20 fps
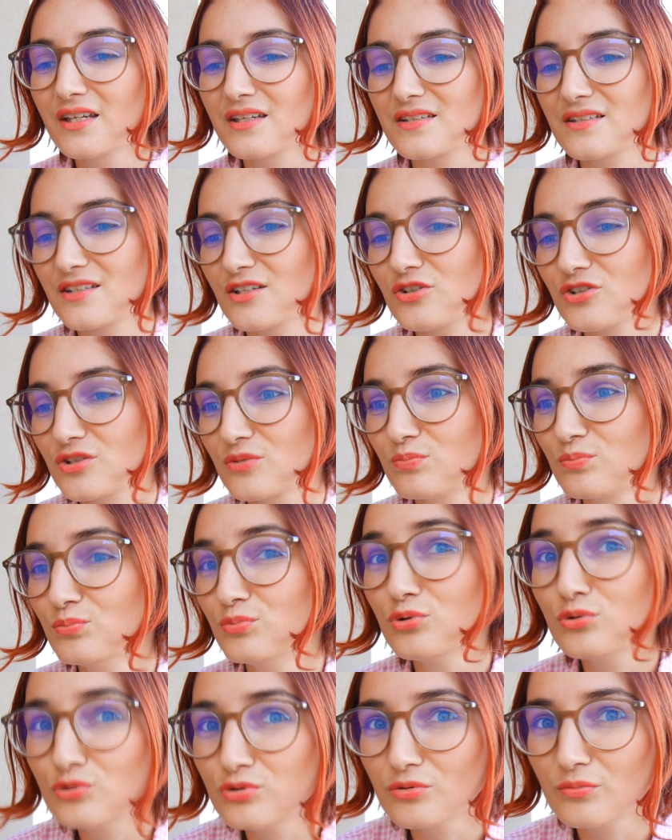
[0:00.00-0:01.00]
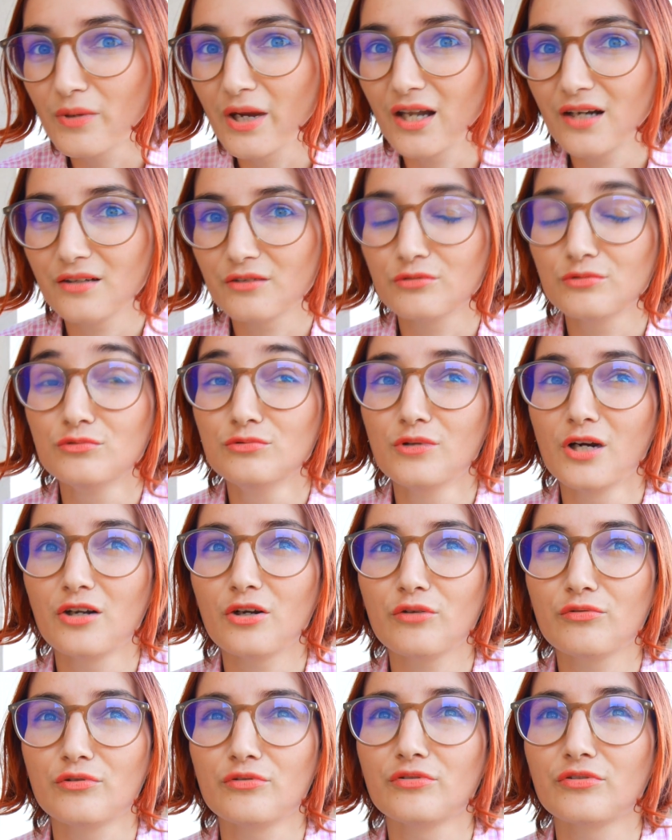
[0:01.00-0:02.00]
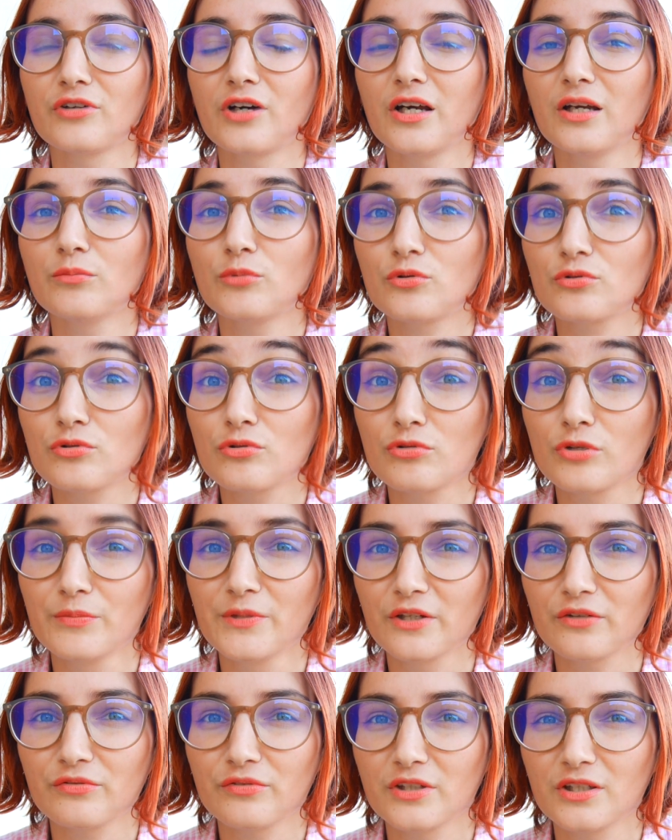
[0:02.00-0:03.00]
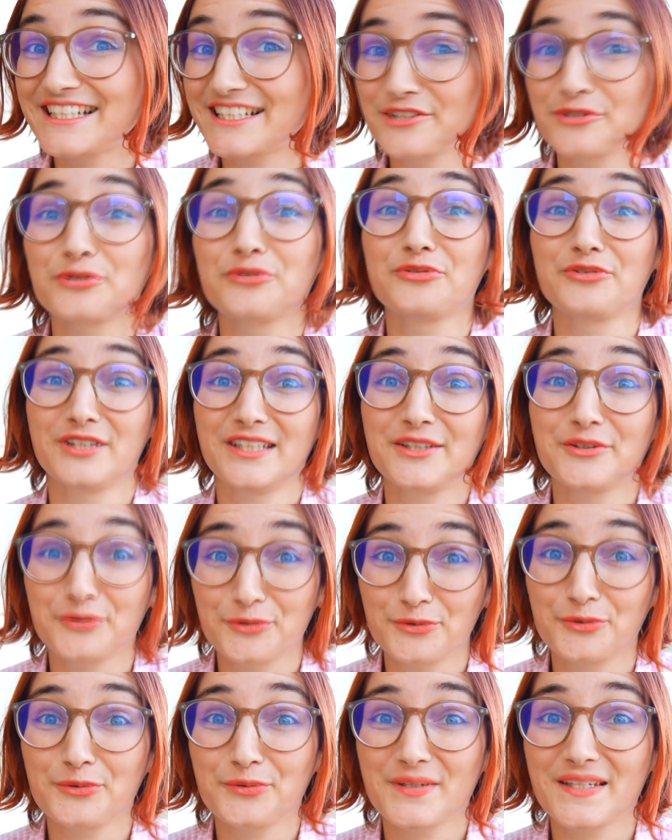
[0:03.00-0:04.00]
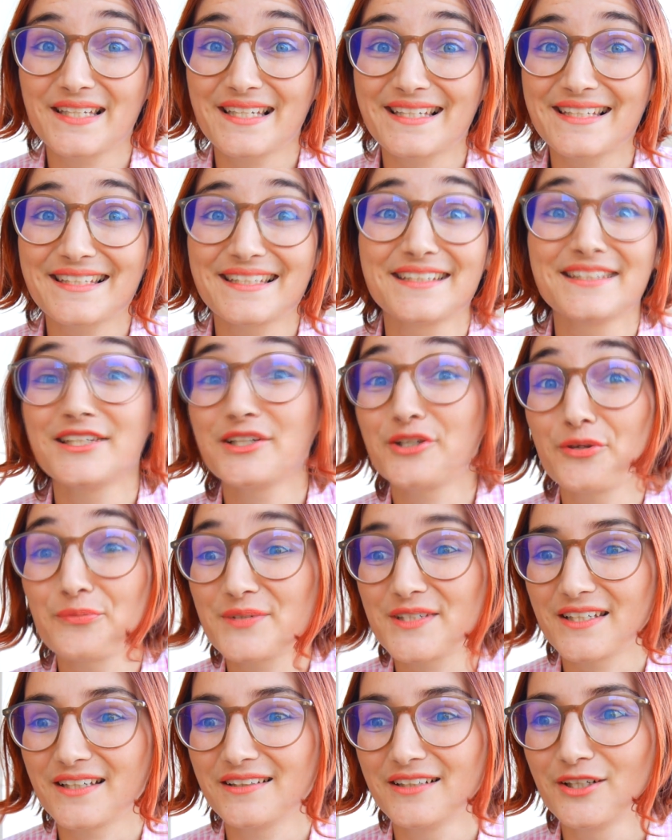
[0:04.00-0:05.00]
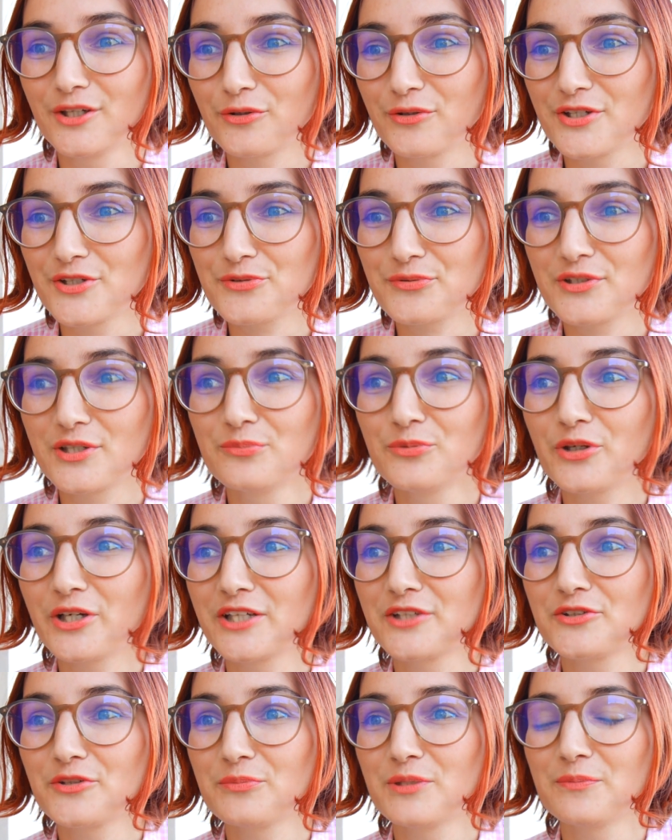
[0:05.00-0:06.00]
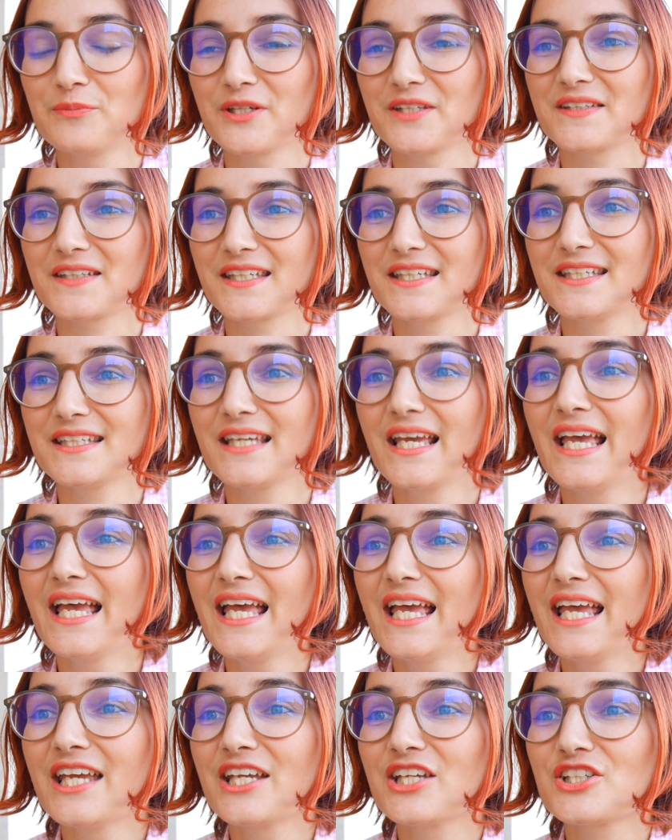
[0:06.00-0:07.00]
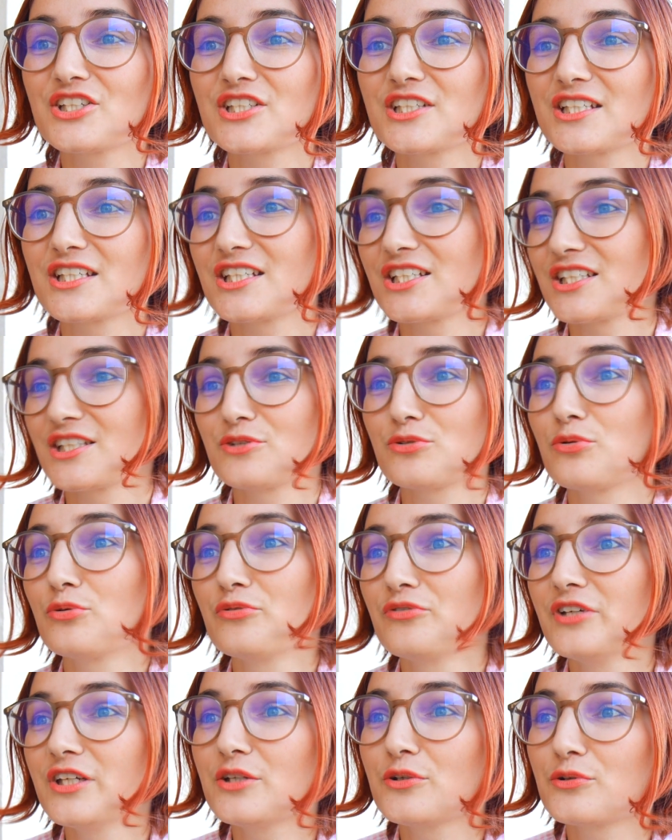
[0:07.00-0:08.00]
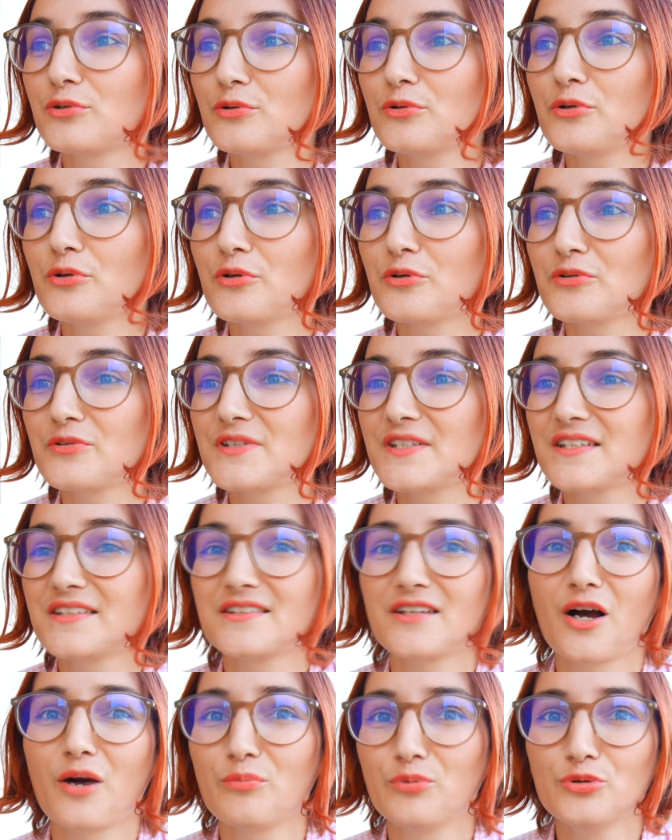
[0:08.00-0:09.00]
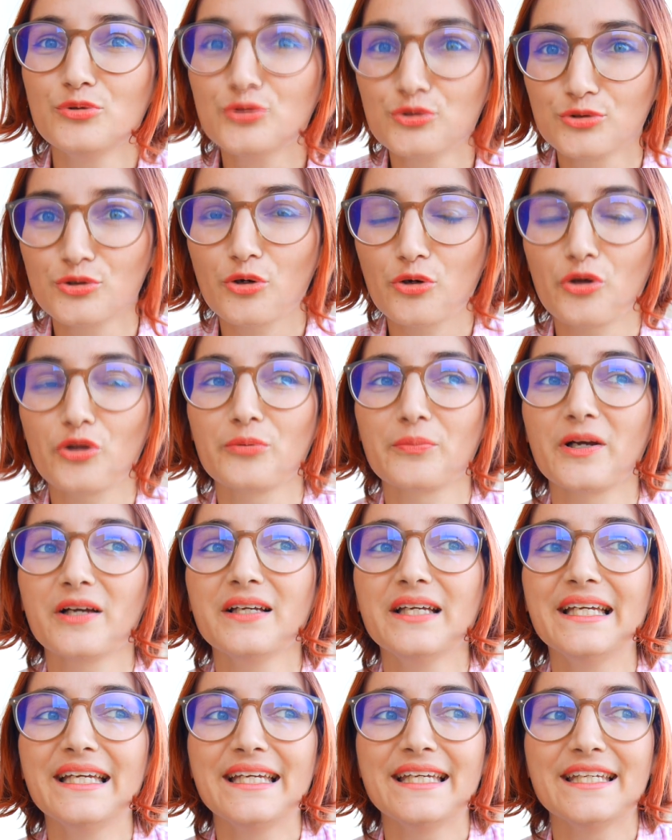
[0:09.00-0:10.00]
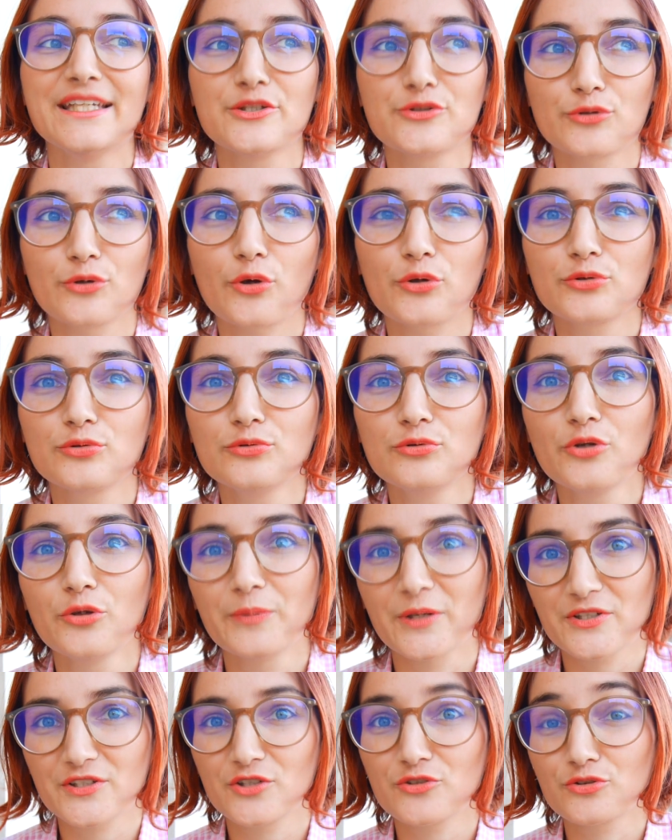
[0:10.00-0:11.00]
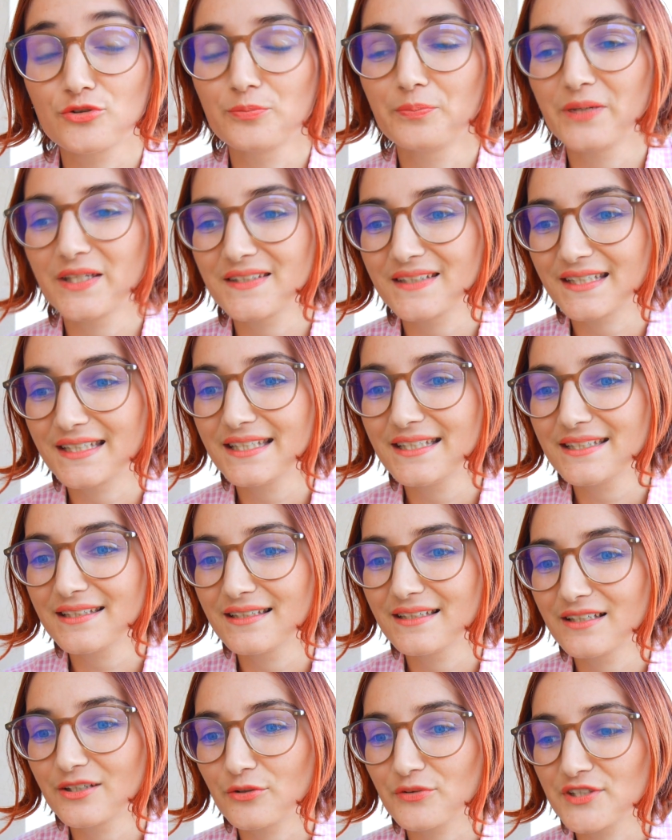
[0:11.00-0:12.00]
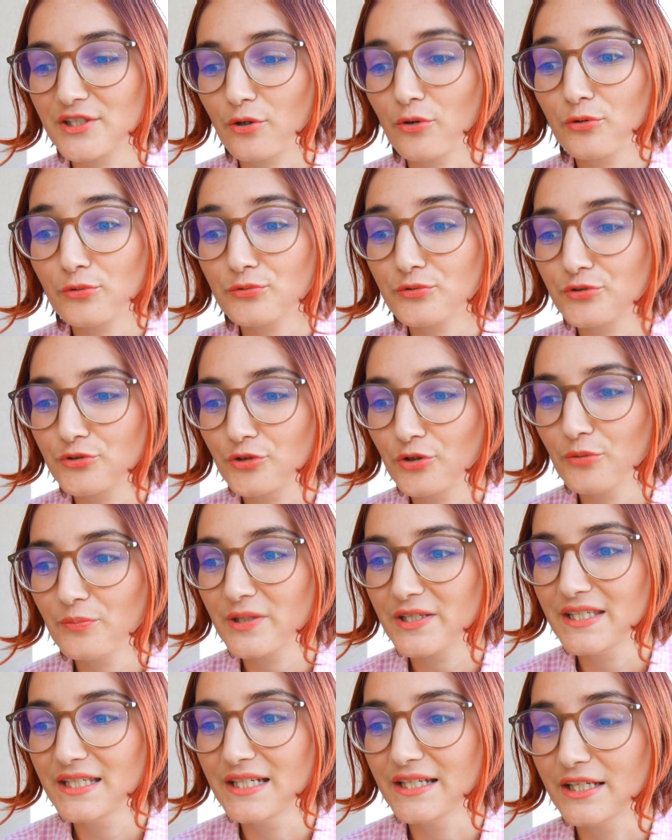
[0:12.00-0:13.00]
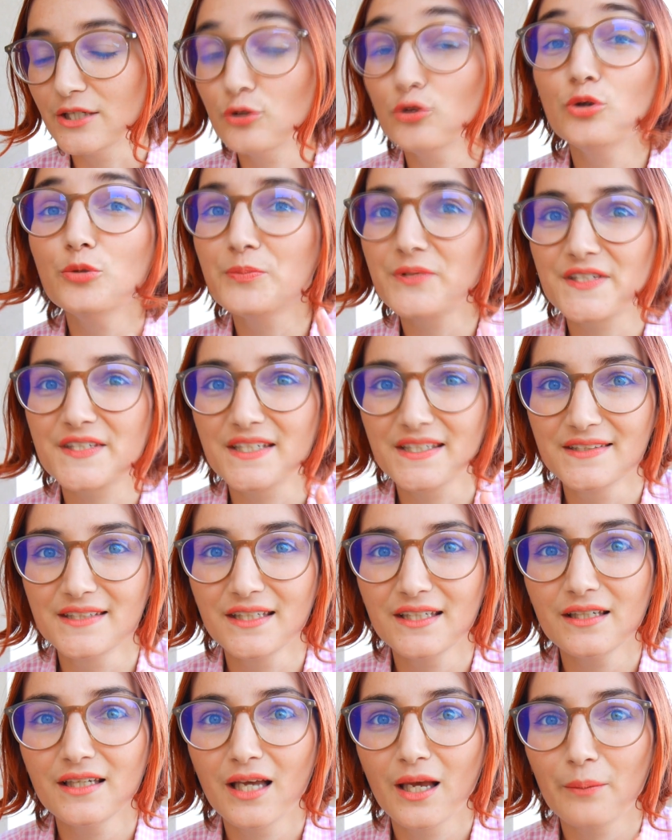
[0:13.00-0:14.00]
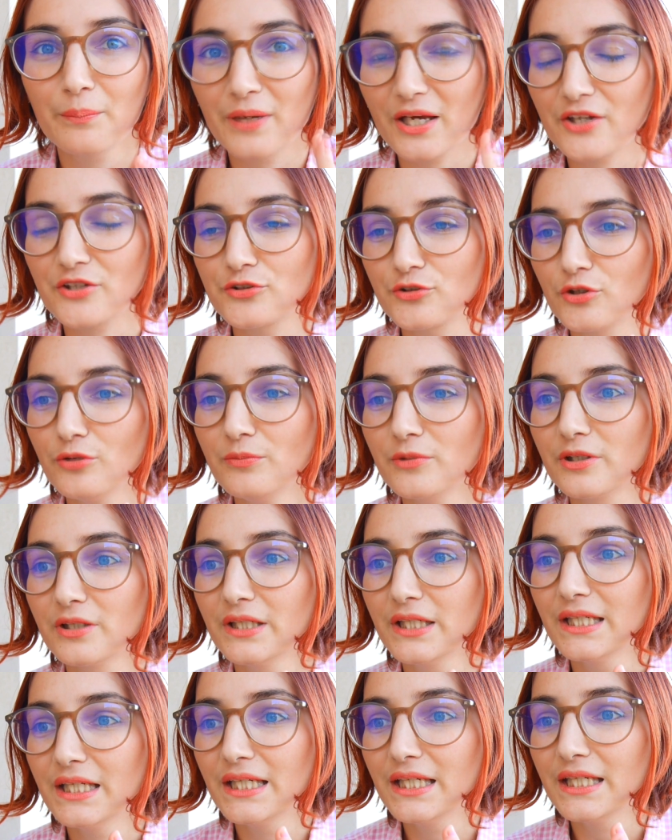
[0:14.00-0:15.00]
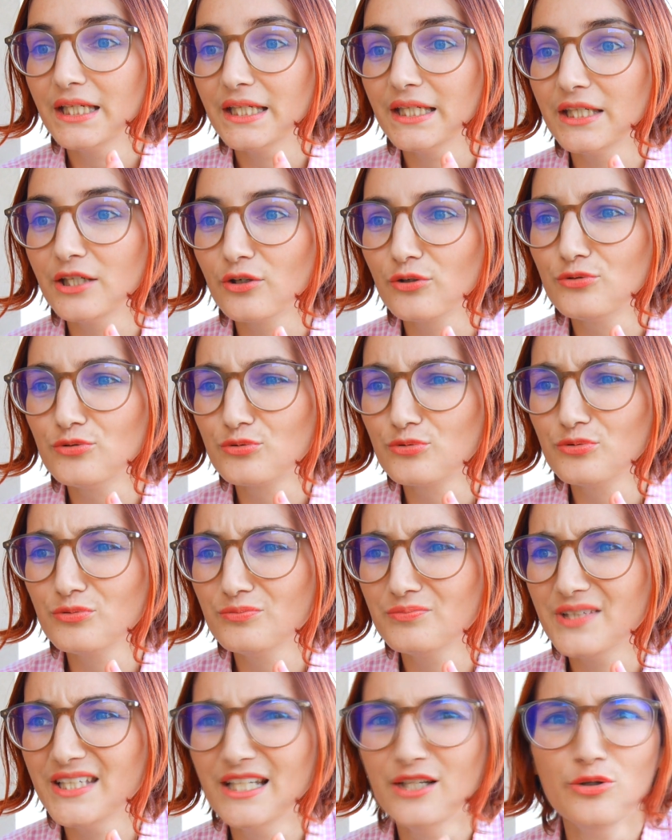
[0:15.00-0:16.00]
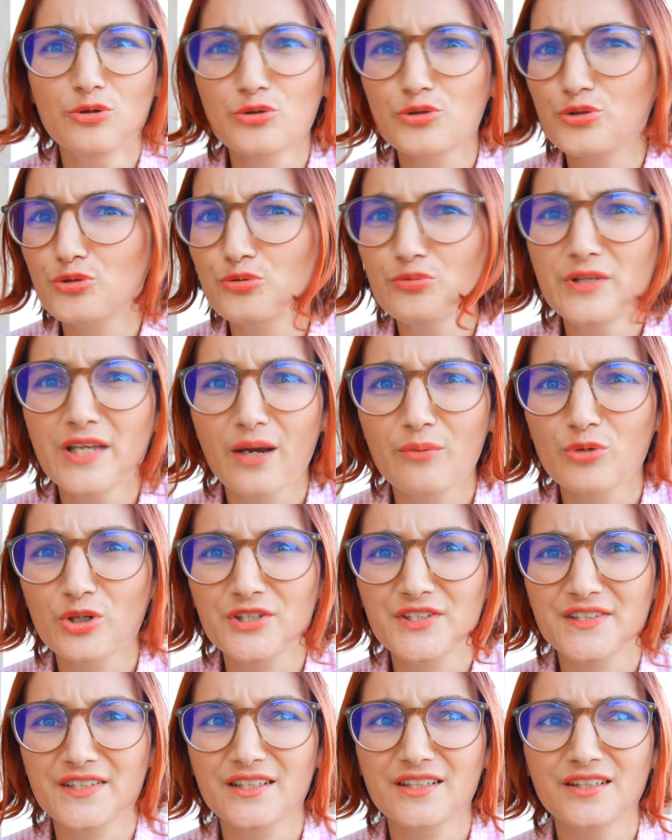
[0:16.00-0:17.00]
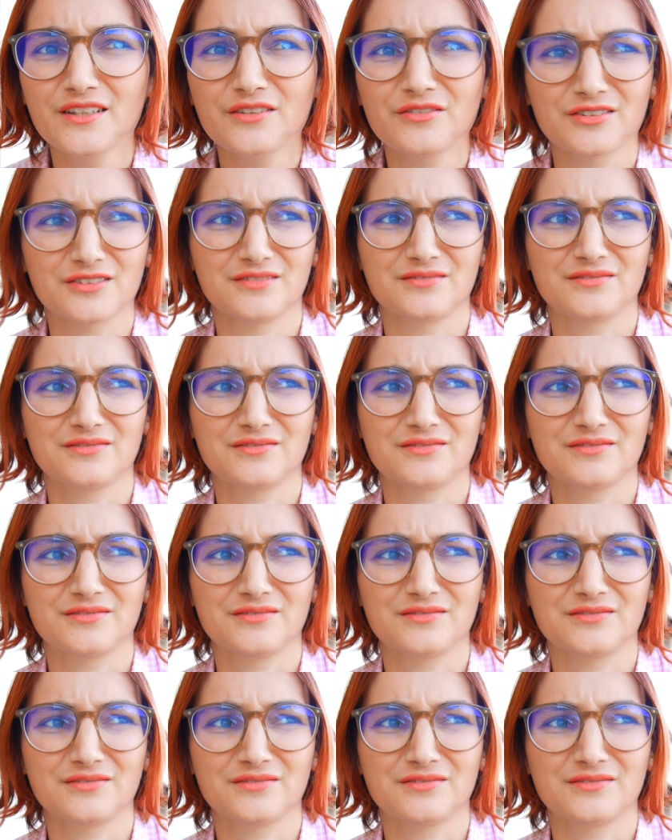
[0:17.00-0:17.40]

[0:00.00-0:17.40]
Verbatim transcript: Ça j'ai beaucoup de mal, ou alors faut vraiment que ce soit bien fait. J'ai trouvé que c'était comme ça, la relation d'amour avec Tom et Patrick. J'ai trouvé que euh, c'était un peu du jour au lendemain, et surtout le personnage de Patrick, quand il rencontre Tom, il est obsédé par Tom, et euh, du coup il le suit à moitié,